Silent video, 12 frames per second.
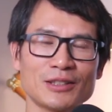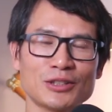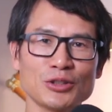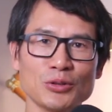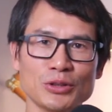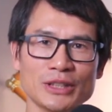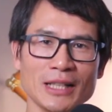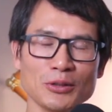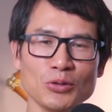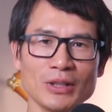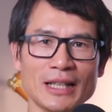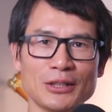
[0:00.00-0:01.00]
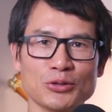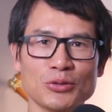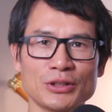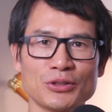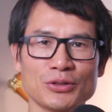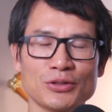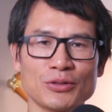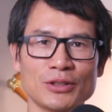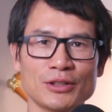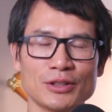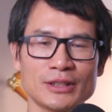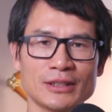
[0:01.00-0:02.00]
就相对来说，就
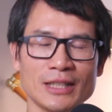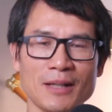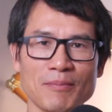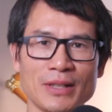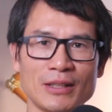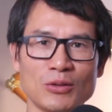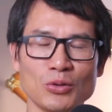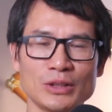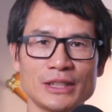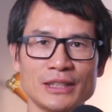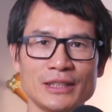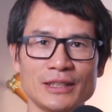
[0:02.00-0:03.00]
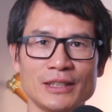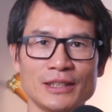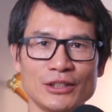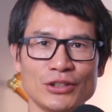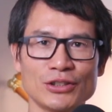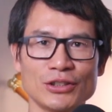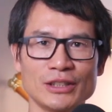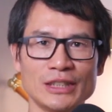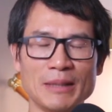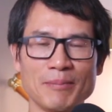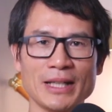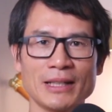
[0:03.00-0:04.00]
说相比洛奇的
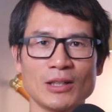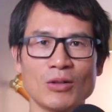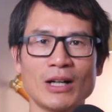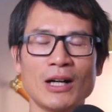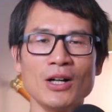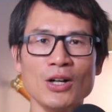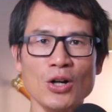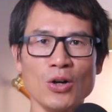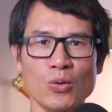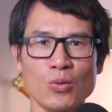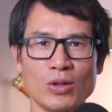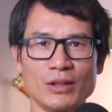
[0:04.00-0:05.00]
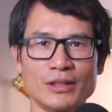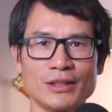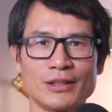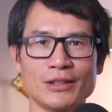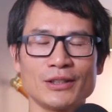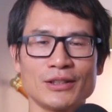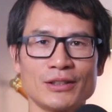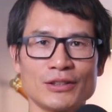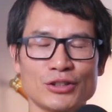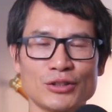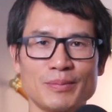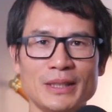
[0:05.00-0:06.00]
影片的话，我的
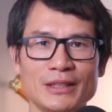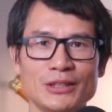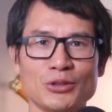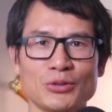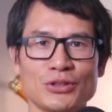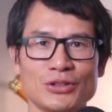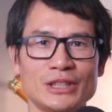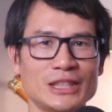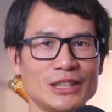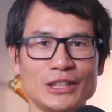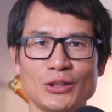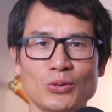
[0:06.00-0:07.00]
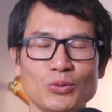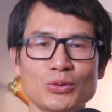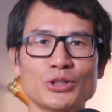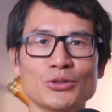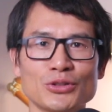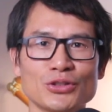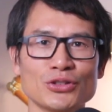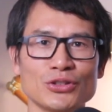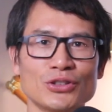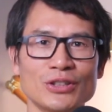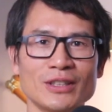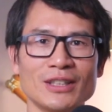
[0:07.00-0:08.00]
视频就是几乎就
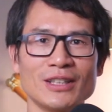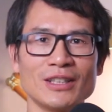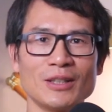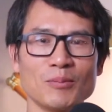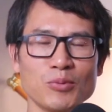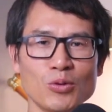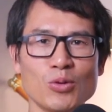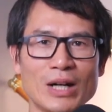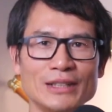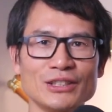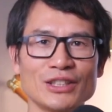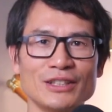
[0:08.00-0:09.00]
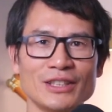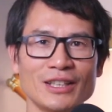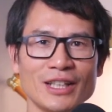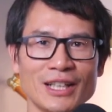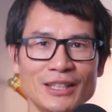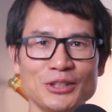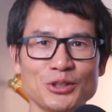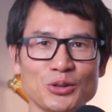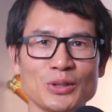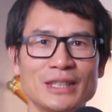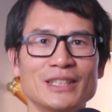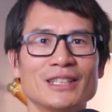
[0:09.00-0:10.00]
是不完整的、很
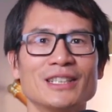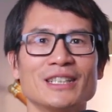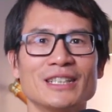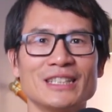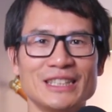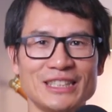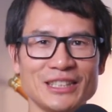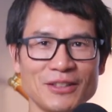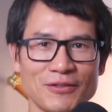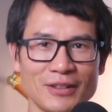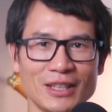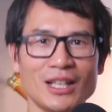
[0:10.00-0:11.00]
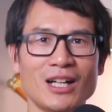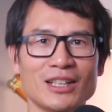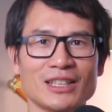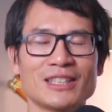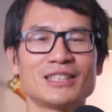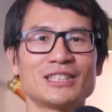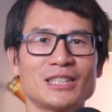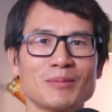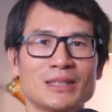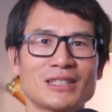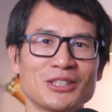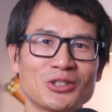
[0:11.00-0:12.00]
水的一些 vlog，基
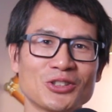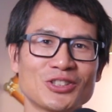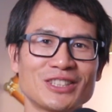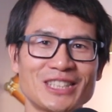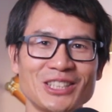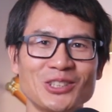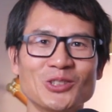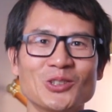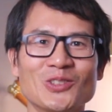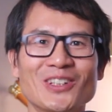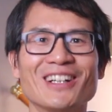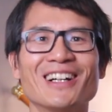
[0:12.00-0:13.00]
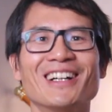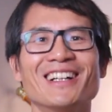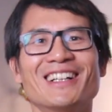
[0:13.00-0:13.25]
本上就是记录我